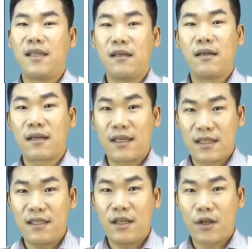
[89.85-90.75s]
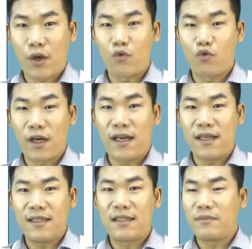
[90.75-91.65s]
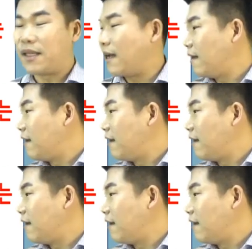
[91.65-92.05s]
10가지 경우가 있습니다.